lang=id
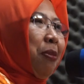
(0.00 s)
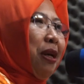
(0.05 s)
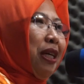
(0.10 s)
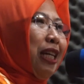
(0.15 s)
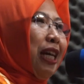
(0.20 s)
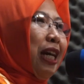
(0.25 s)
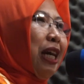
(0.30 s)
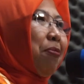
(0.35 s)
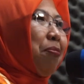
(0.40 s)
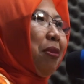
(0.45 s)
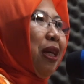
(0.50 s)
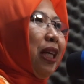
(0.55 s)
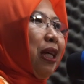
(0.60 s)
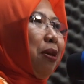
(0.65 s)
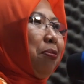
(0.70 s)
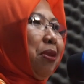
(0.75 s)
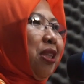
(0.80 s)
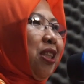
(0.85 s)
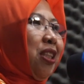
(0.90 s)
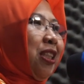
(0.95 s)
kebanyakan
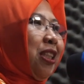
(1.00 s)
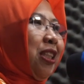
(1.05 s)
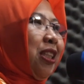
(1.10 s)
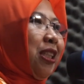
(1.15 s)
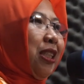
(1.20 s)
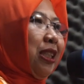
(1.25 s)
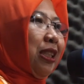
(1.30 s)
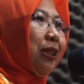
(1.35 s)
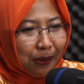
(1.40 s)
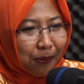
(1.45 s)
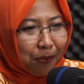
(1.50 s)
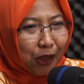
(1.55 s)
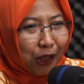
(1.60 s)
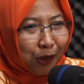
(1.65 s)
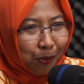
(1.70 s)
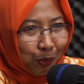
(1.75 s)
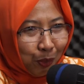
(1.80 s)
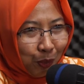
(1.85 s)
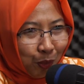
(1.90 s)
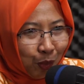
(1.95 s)
mereka menjadi um,
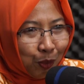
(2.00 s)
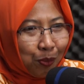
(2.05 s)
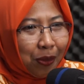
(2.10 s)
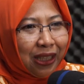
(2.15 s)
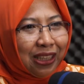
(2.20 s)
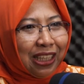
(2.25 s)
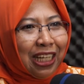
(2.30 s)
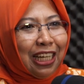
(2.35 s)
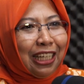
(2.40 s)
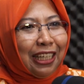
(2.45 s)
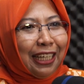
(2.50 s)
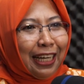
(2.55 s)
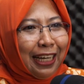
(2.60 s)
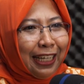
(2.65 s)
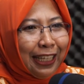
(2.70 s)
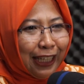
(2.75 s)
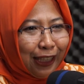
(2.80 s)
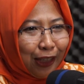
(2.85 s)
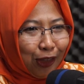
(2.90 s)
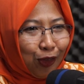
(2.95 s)
ibu rumah
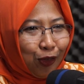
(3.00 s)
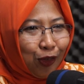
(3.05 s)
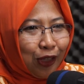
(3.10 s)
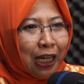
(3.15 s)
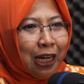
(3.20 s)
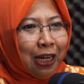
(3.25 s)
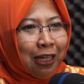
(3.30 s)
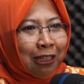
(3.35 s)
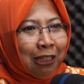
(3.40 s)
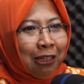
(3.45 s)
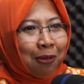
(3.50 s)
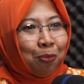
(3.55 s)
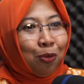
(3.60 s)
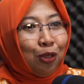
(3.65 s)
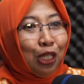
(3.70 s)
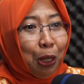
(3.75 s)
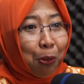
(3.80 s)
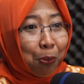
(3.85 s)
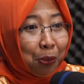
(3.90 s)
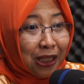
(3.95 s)
tangga yang juga uh,
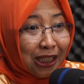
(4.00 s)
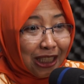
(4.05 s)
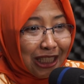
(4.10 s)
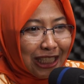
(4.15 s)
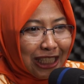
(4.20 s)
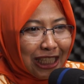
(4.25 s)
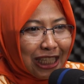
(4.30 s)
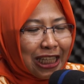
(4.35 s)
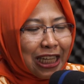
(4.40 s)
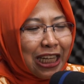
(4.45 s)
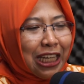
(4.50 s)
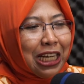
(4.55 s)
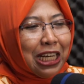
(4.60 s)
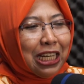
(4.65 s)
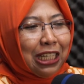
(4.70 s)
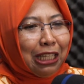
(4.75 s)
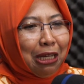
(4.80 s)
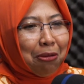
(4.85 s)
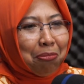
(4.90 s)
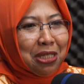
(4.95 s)
punya bisnis
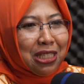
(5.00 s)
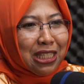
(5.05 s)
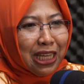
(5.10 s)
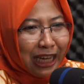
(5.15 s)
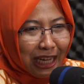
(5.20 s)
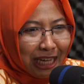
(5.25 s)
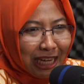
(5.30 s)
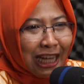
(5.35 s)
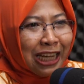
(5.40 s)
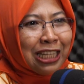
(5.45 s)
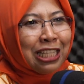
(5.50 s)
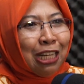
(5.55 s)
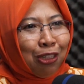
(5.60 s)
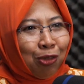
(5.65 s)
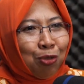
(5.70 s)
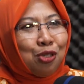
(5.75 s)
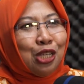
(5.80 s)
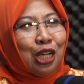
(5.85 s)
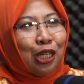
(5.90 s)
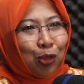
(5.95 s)
tapi sayalah
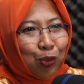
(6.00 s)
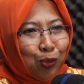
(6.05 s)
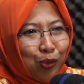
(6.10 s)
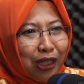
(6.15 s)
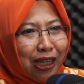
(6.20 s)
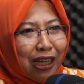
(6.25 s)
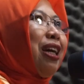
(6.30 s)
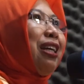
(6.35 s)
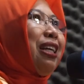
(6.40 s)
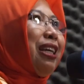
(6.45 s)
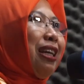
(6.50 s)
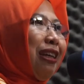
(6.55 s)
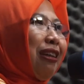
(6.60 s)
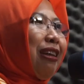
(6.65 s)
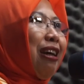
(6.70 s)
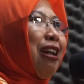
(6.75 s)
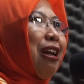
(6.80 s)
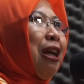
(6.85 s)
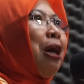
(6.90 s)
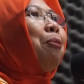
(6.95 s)
satu-satunya
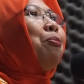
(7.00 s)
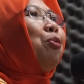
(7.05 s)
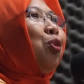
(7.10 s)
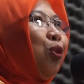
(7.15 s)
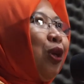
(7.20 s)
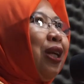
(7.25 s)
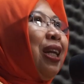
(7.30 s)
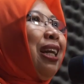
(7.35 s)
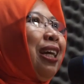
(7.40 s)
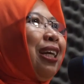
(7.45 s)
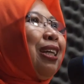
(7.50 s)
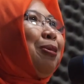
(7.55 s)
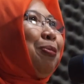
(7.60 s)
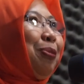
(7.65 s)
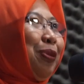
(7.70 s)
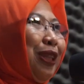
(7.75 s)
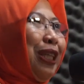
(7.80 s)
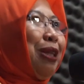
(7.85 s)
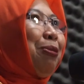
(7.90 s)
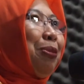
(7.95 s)
yang alhamdulillah
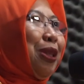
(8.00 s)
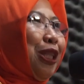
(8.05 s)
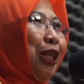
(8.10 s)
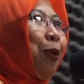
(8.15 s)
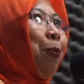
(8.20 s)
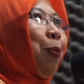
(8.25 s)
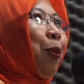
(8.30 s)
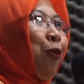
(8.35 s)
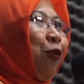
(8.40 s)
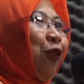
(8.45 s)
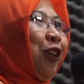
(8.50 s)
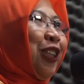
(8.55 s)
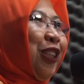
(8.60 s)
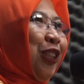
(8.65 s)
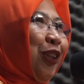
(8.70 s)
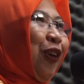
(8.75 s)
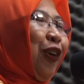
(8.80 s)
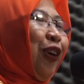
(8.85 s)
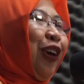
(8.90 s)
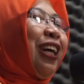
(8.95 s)
kemudian menjadi
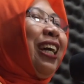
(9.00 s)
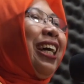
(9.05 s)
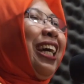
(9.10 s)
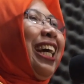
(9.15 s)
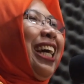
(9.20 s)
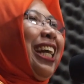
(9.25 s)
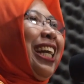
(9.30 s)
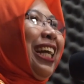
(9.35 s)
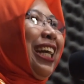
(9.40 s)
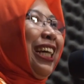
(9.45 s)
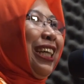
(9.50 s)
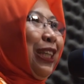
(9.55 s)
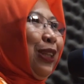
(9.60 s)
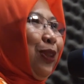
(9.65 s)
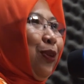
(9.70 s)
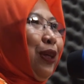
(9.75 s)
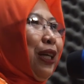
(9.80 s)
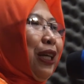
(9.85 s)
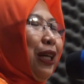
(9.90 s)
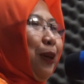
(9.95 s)
profesor nah
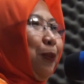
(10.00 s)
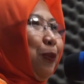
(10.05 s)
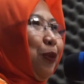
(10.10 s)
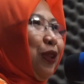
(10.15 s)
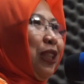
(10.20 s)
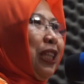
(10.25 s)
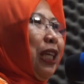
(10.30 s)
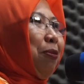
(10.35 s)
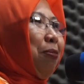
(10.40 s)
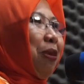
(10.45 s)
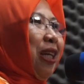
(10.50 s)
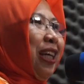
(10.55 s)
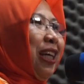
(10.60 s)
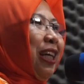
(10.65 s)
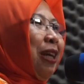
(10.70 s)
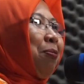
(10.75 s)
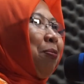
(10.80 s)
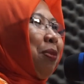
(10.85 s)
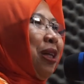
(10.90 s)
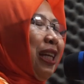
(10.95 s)
itu yang kemudian
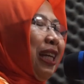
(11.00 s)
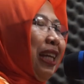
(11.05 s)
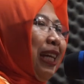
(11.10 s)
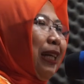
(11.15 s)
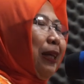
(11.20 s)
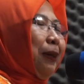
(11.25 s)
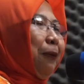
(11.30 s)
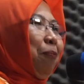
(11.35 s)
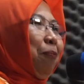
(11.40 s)
mereka bilang